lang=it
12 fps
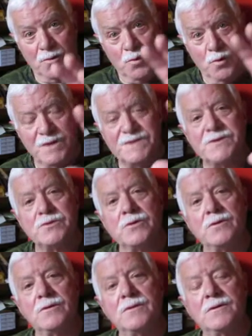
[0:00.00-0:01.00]

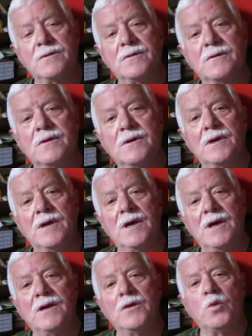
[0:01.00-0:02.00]
Questo
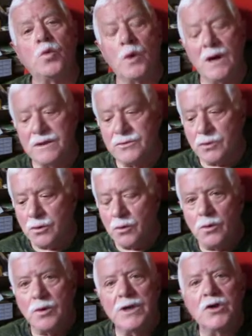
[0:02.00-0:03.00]
è il
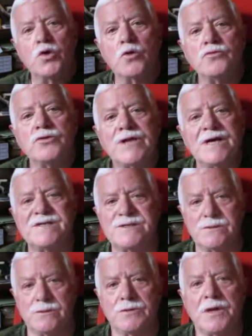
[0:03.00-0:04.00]
quadro, il
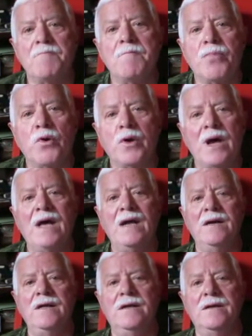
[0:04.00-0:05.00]
contesto
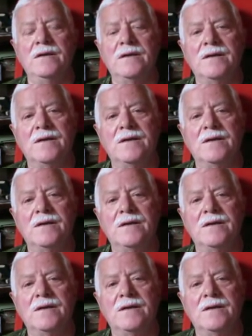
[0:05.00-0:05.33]
temporale